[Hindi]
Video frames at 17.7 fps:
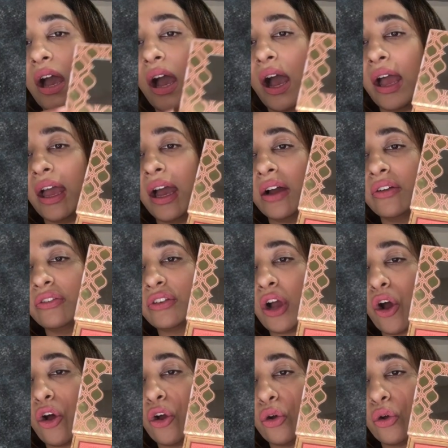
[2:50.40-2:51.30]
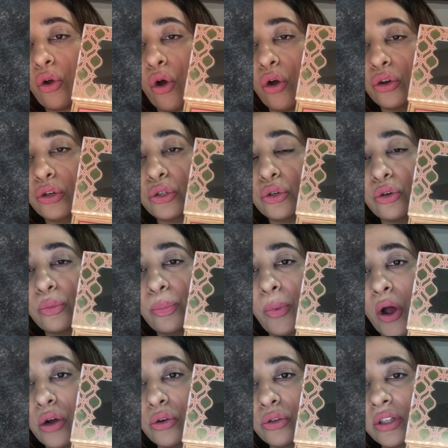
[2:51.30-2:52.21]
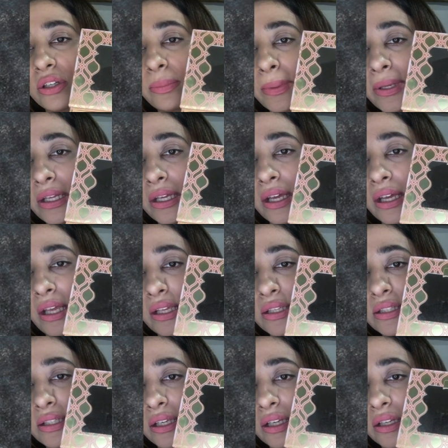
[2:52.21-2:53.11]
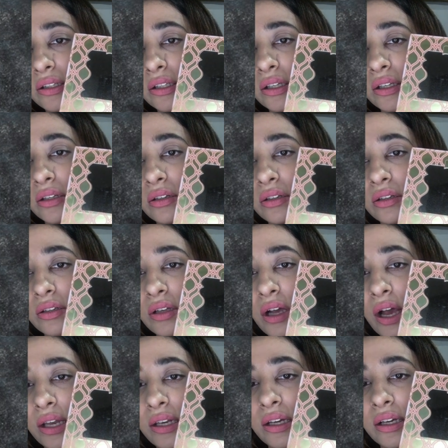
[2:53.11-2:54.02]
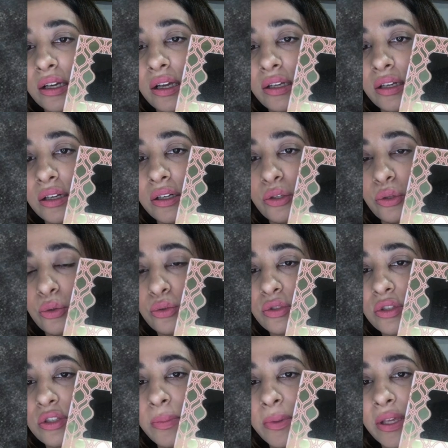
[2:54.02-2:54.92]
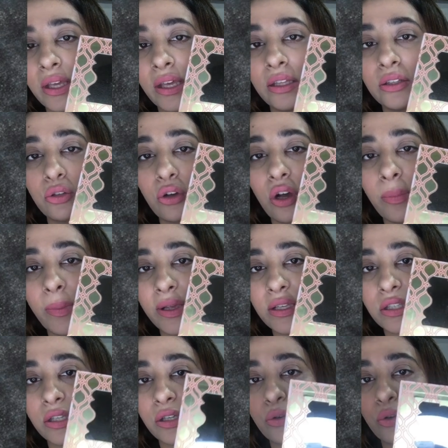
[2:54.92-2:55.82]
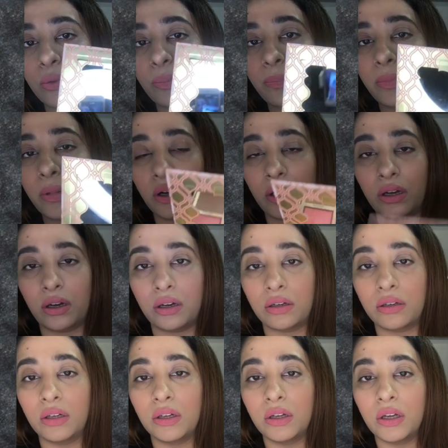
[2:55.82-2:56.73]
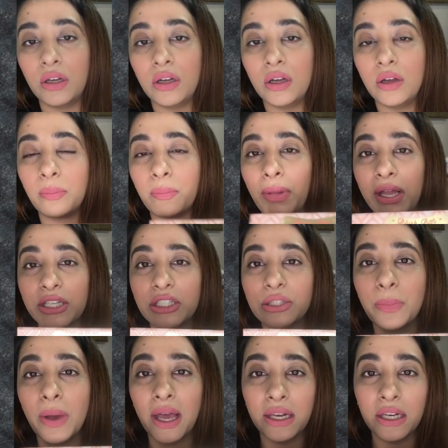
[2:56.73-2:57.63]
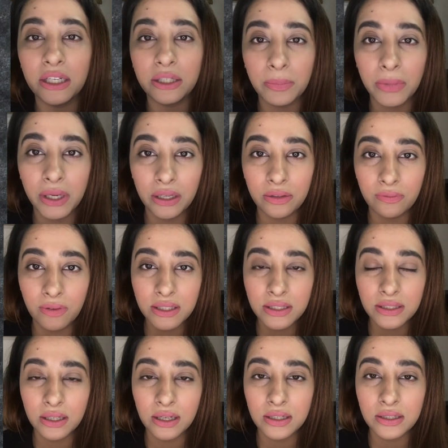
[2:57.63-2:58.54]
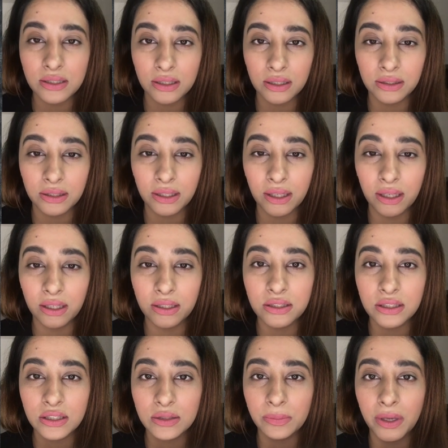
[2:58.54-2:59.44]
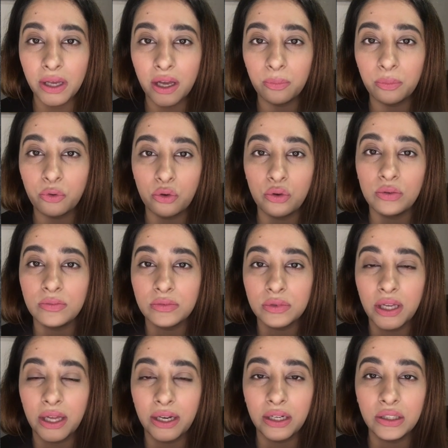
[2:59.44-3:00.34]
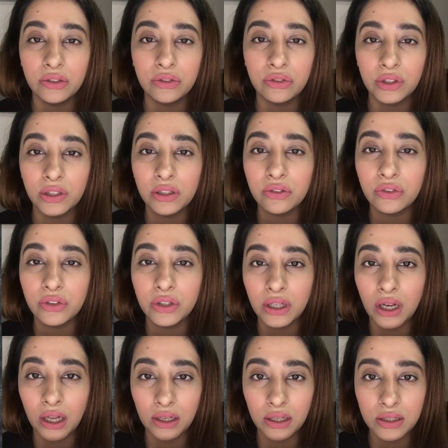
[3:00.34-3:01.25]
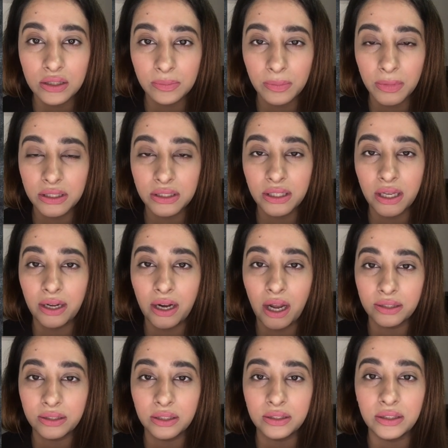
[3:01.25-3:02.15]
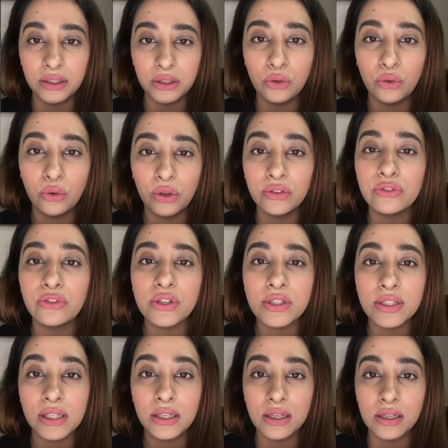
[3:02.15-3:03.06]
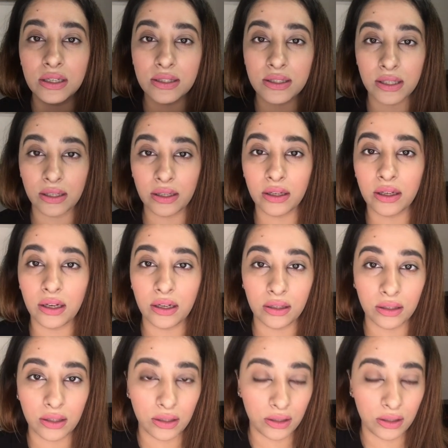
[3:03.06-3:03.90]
आई हैव कॉन्टोर पाउडर भी है इसके अंदर अलग अलग टोन्स भी हैं तो आप ऐसी कोई ब्लश पैलेट में इन्वेस्ट कर सकते हैं जिसमें आपको सारे डिफरेंट डिफरेंट कलर्स मिल जाए रादर देन गोइंग फॉर सिंगल सिंगल